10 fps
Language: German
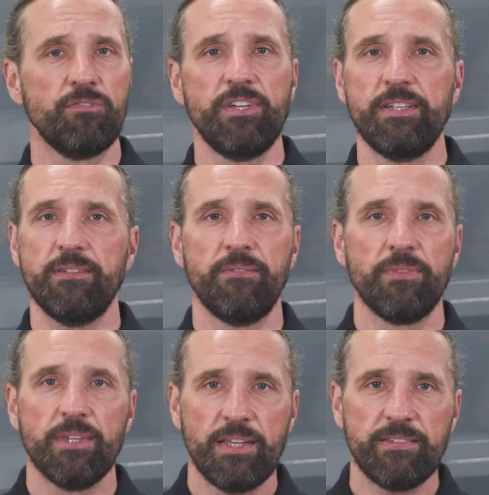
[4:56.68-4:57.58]
zu finden
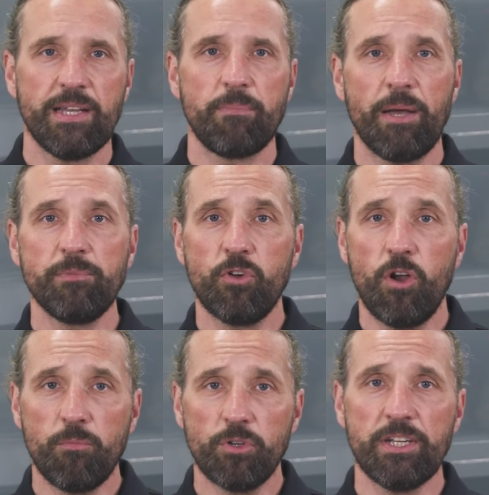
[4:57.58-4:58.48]
ist der
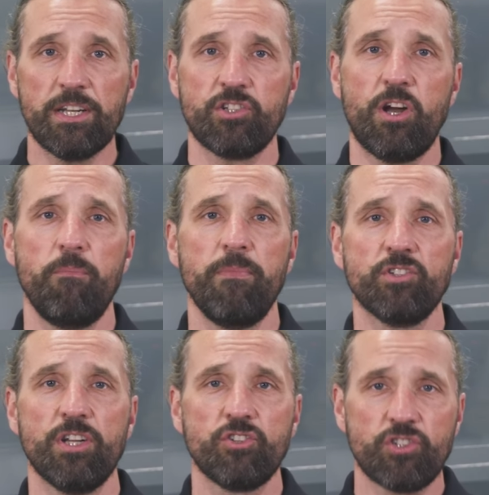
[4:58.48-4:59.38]
Bremskolben unter der
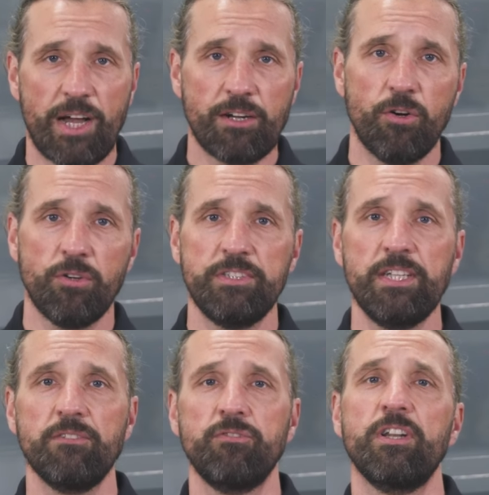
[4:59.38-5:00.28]
Staubmanschette stark
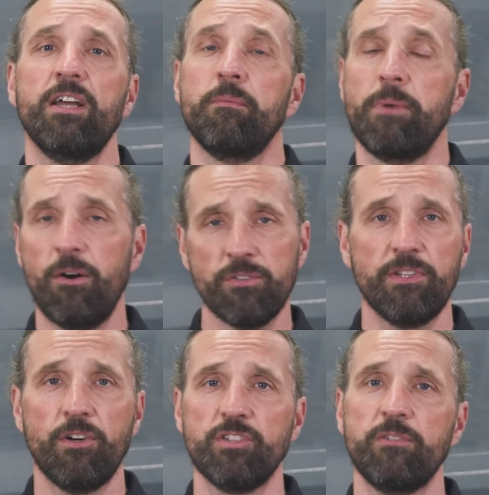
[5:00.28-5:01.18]
korrodiert, führt einem
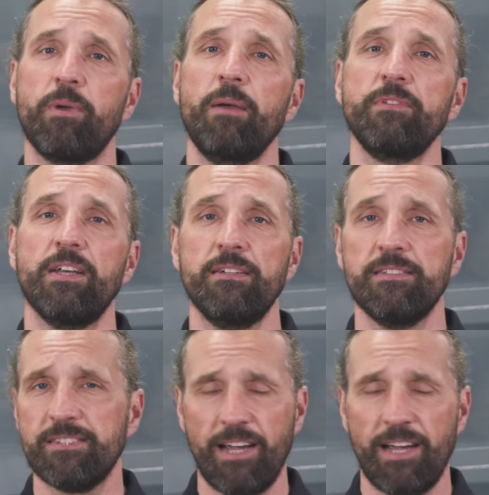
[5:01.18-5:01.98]
Austausch des Bremssattels